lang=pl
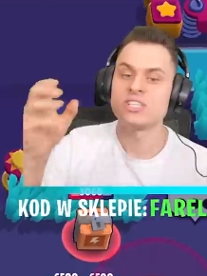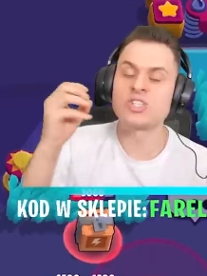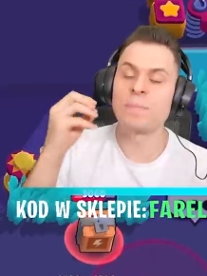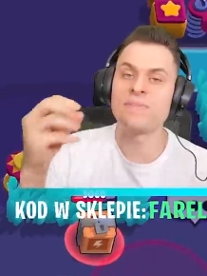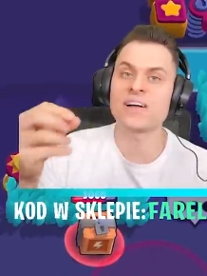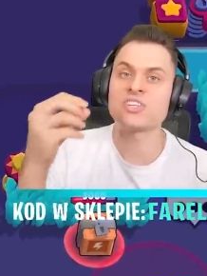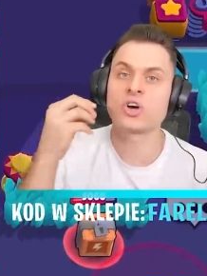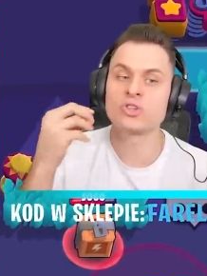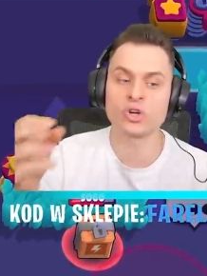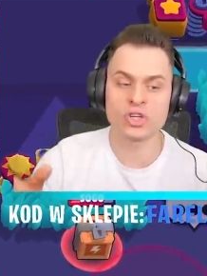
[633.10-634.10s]
zdobywać
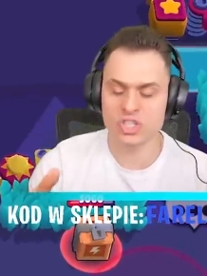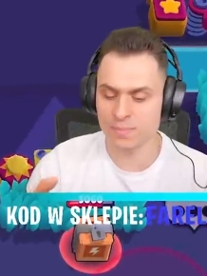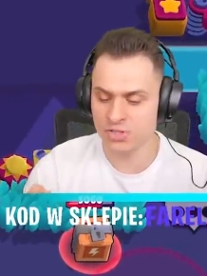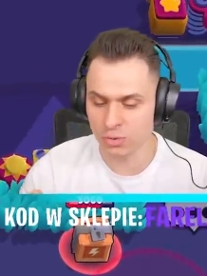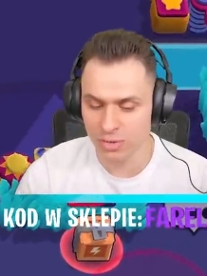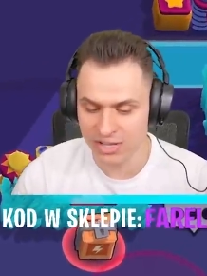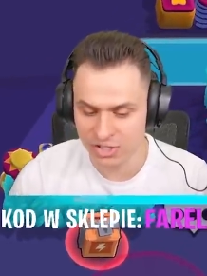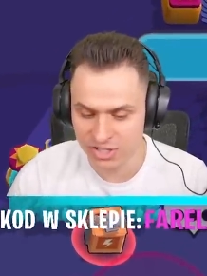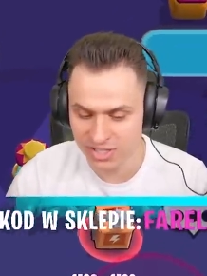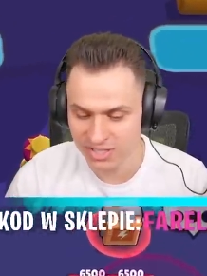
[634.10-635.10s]
hotdogi, żeby się uleczyć.